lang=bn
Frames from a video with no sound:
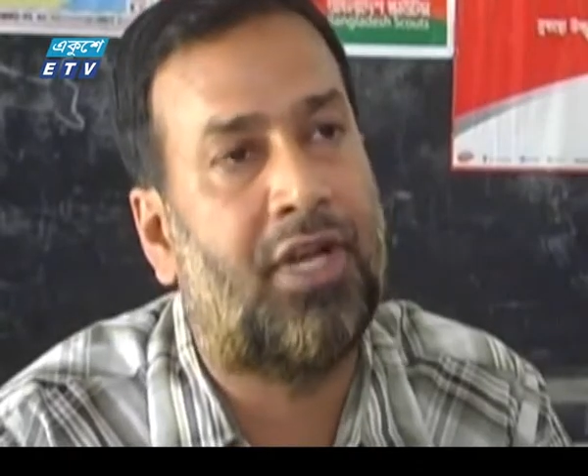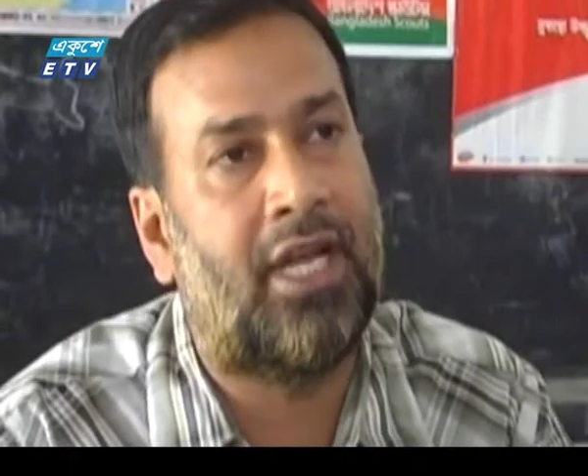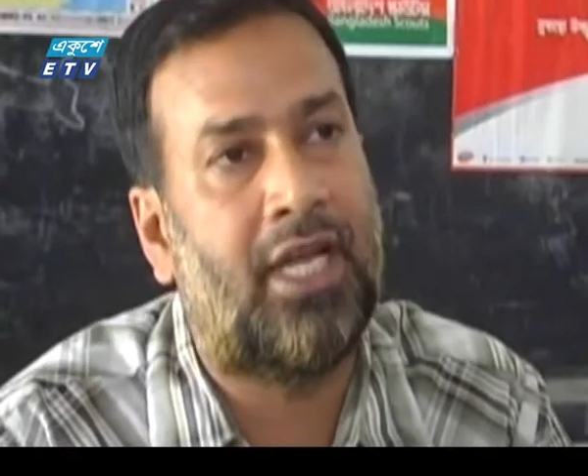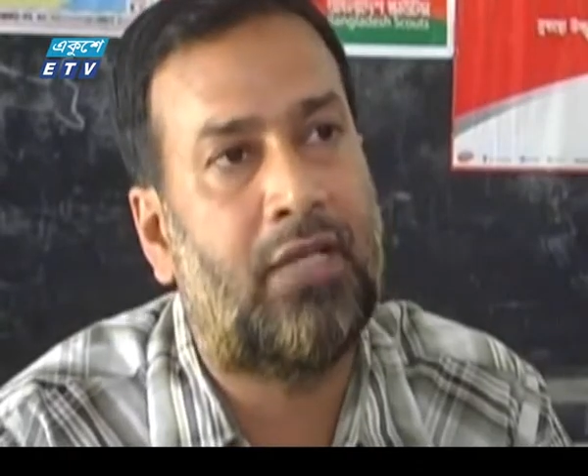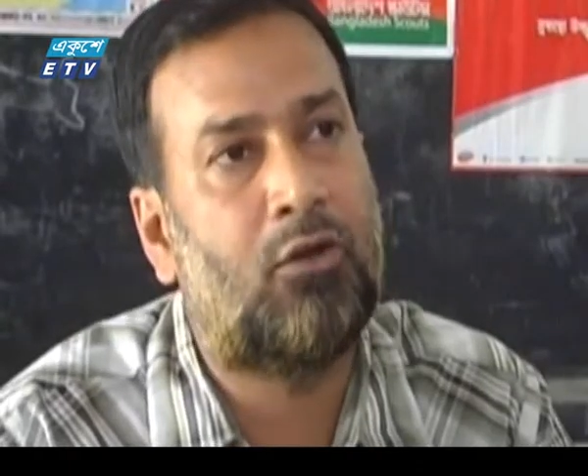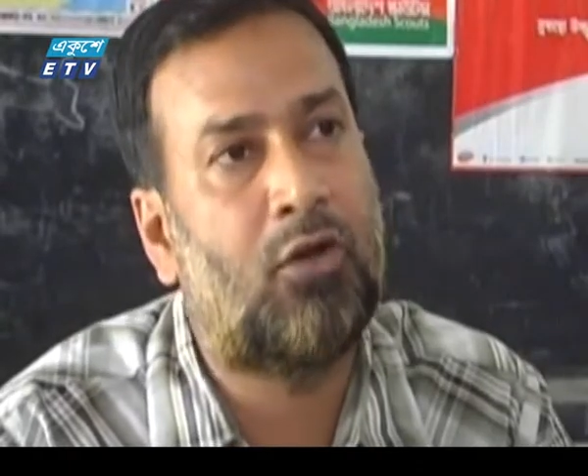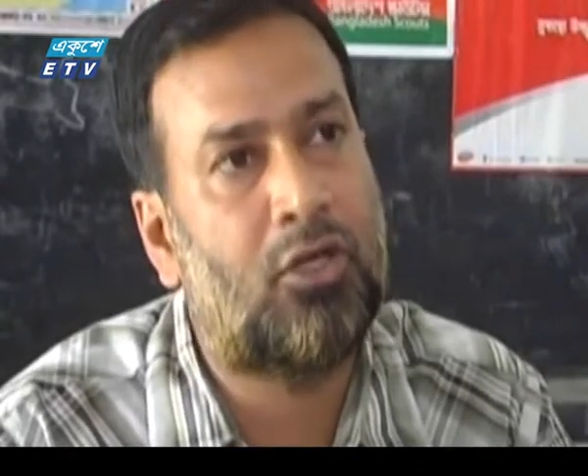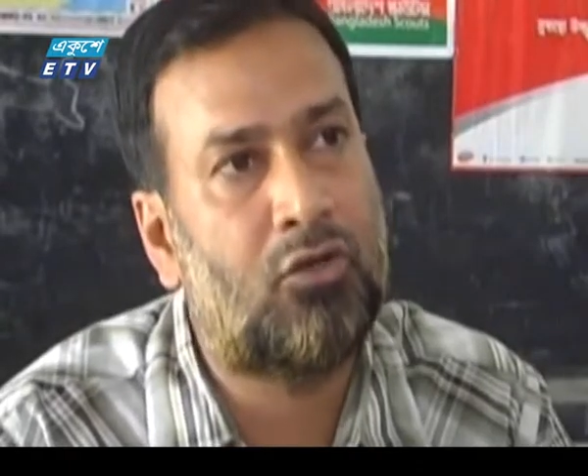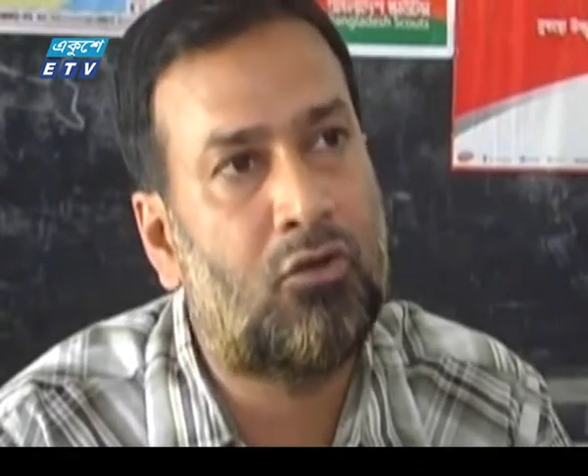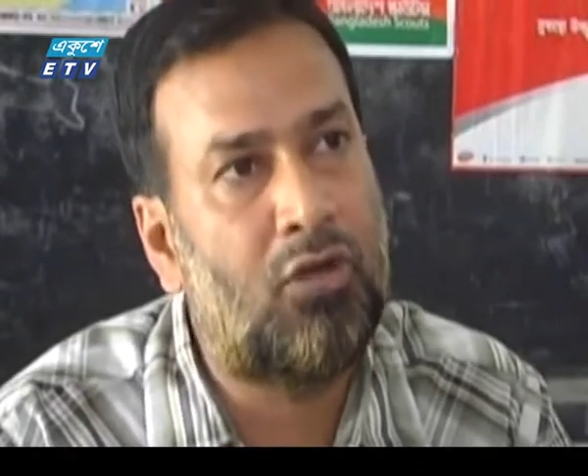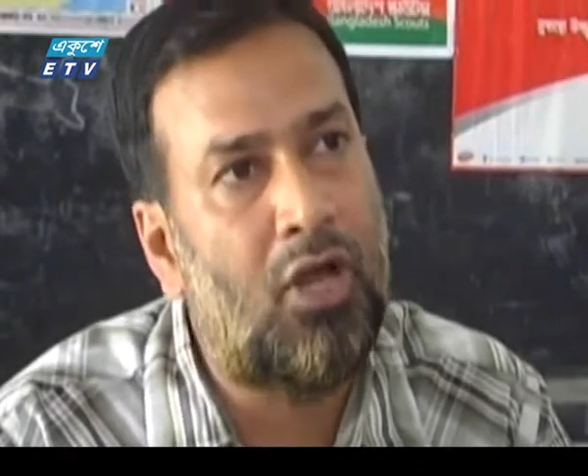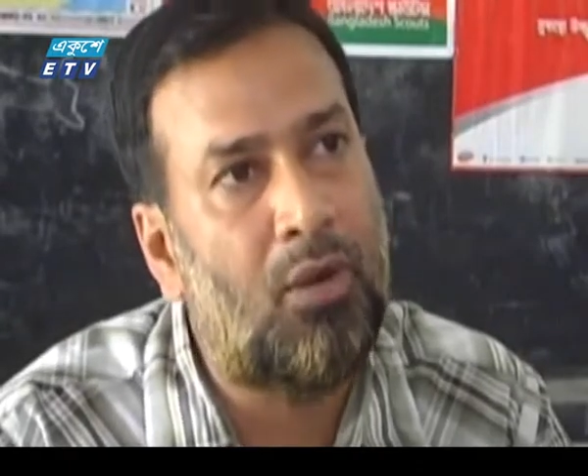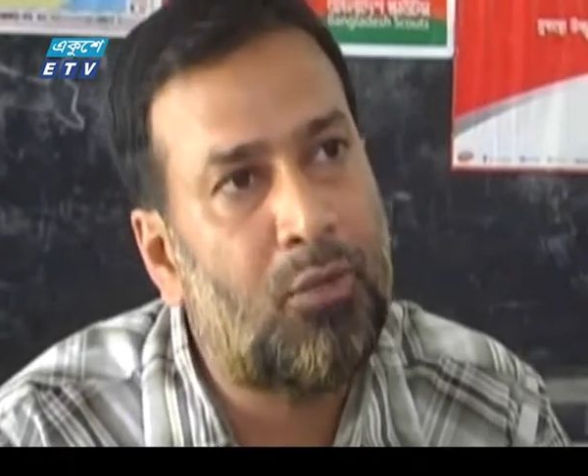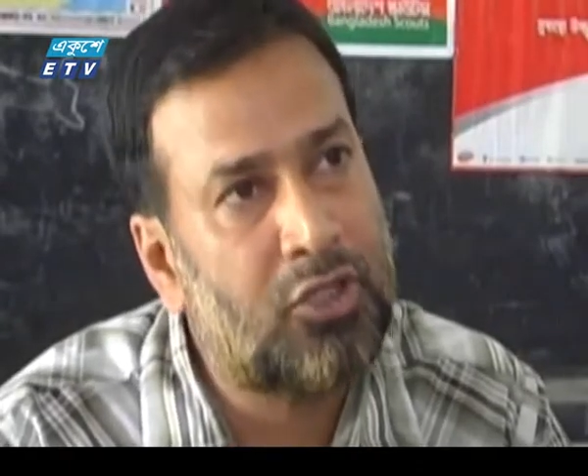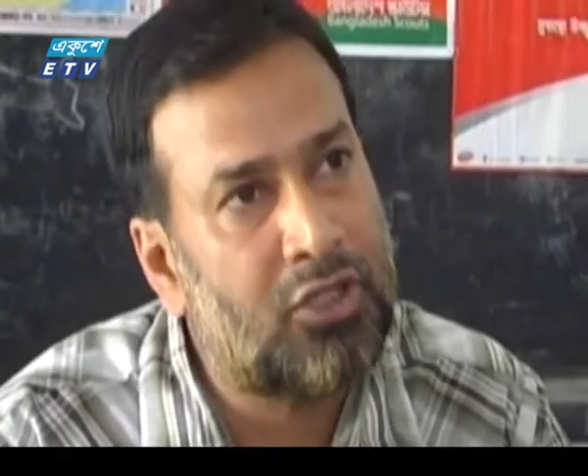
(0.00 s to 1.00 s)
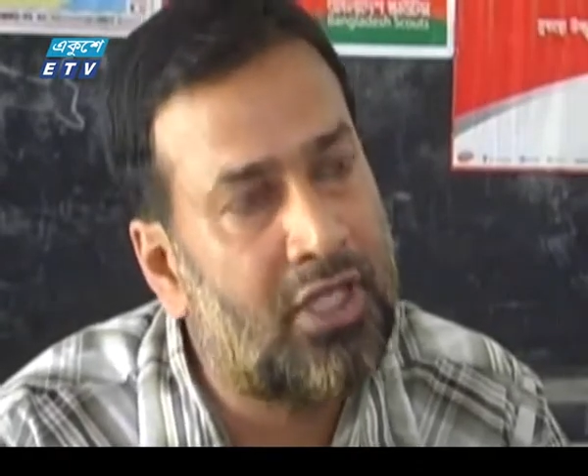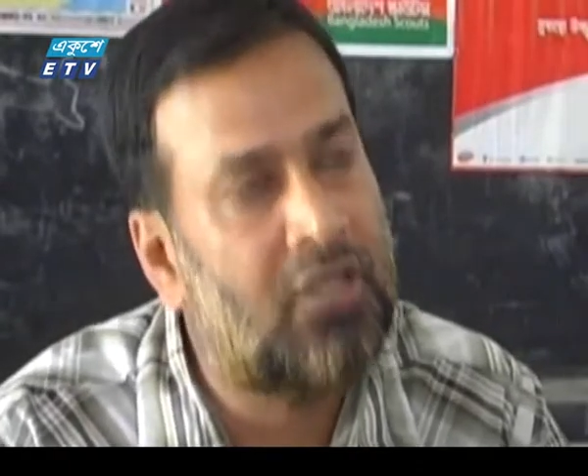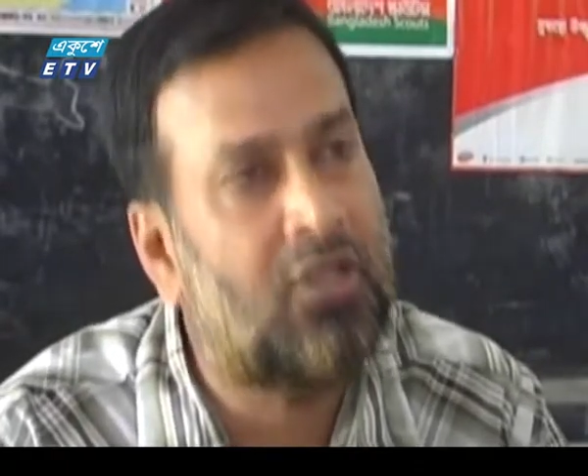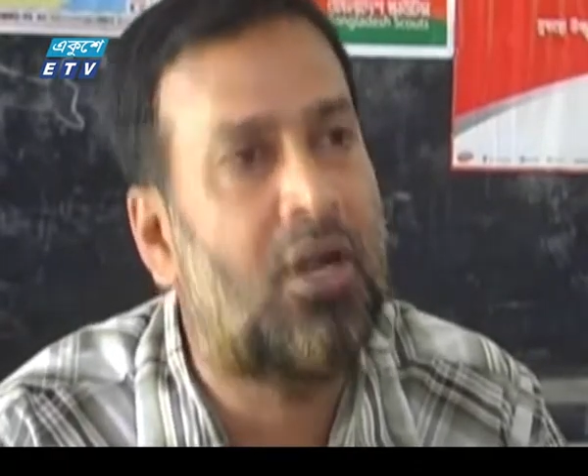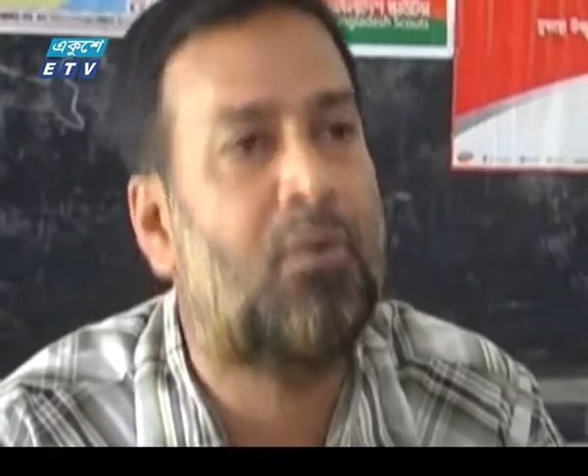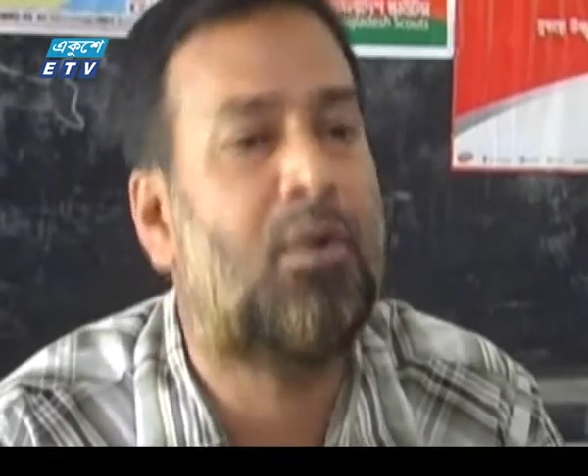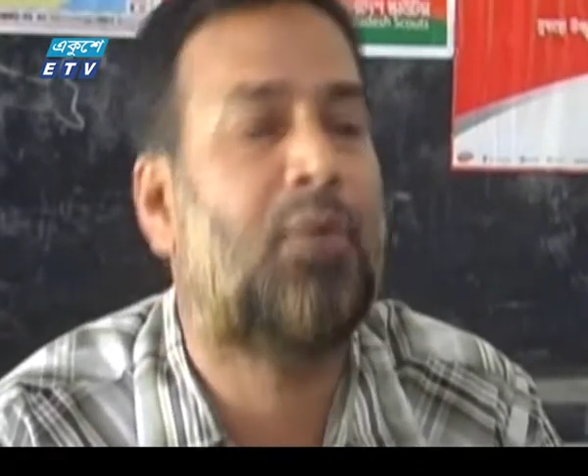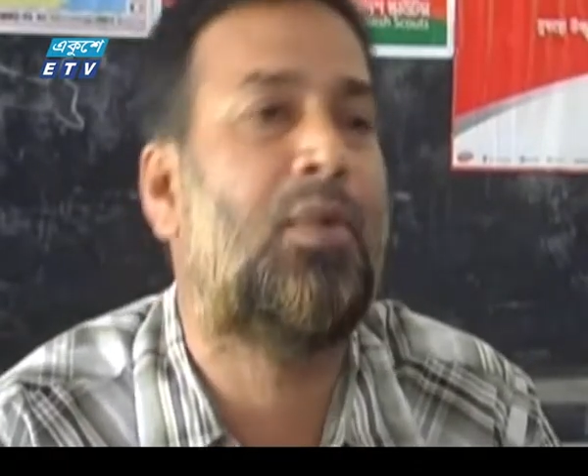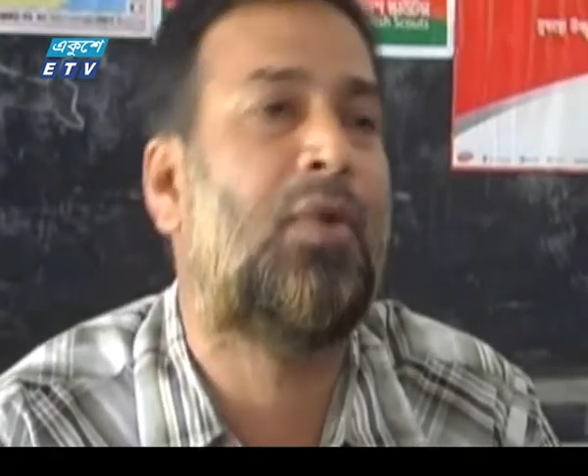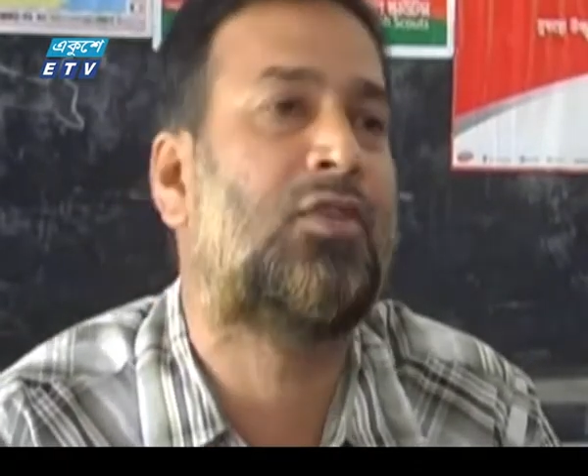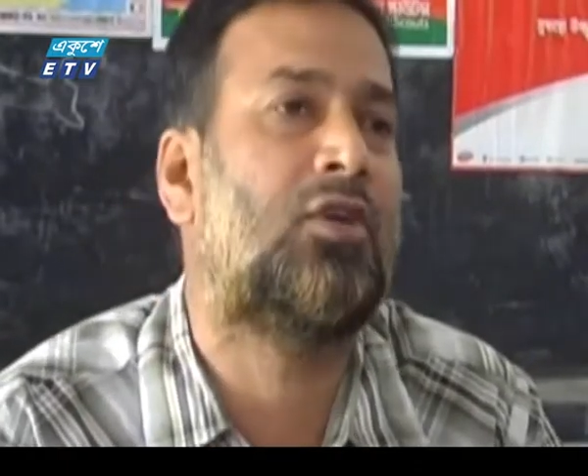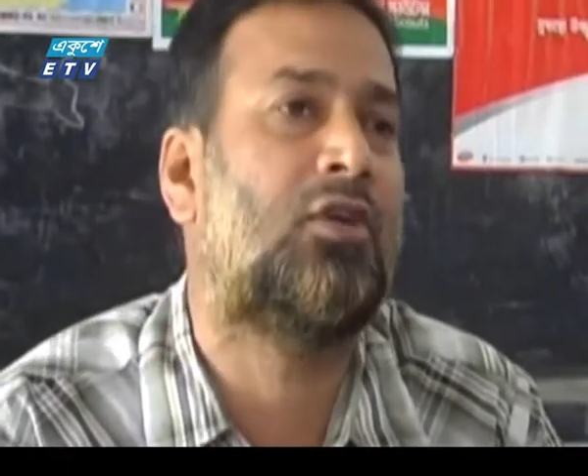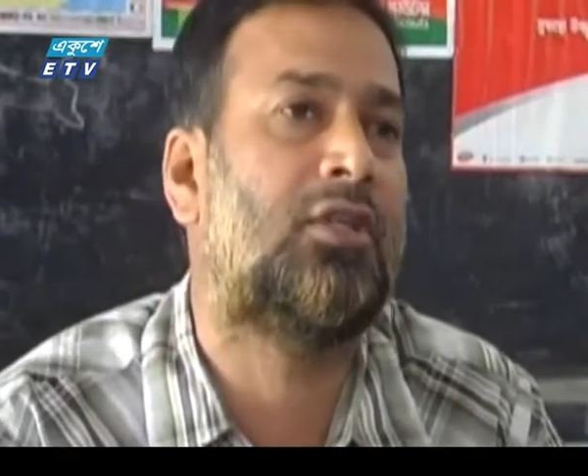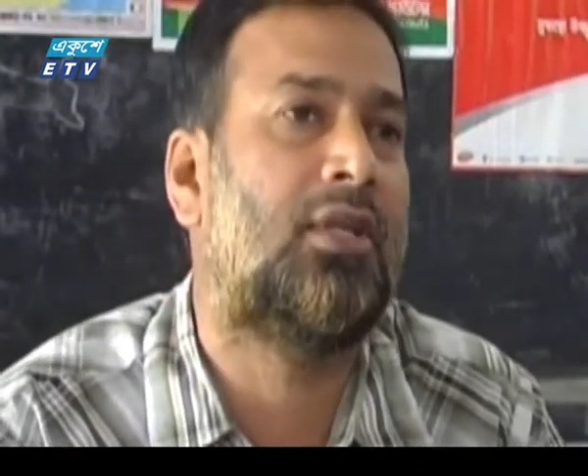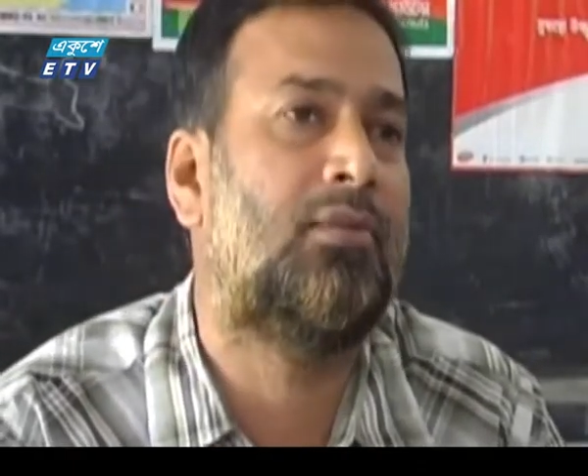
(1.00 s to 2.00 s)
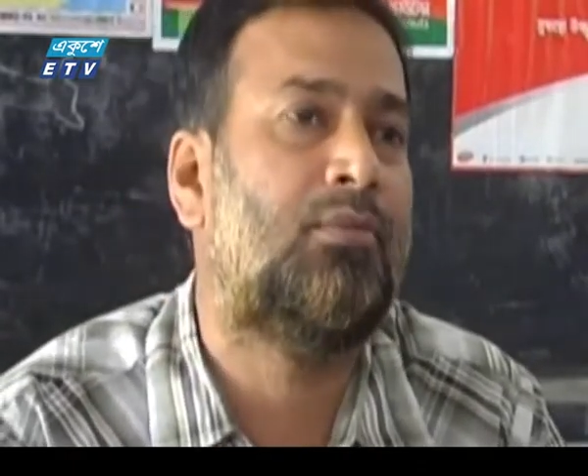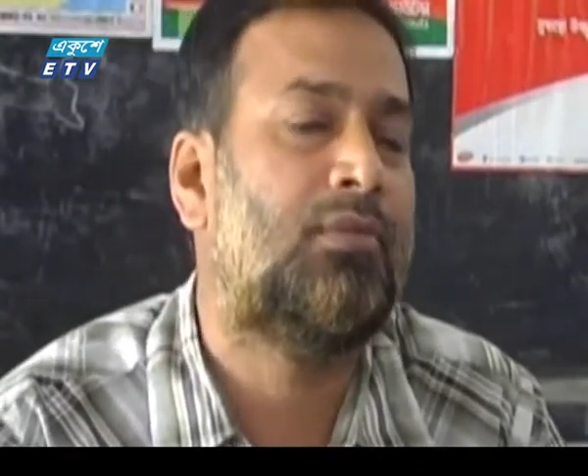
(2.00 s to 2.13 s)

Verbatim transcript: করে নাই যোগাযোগ করলে অবশ্যই তার জন্য আমরা ব্যবস্থা করতাম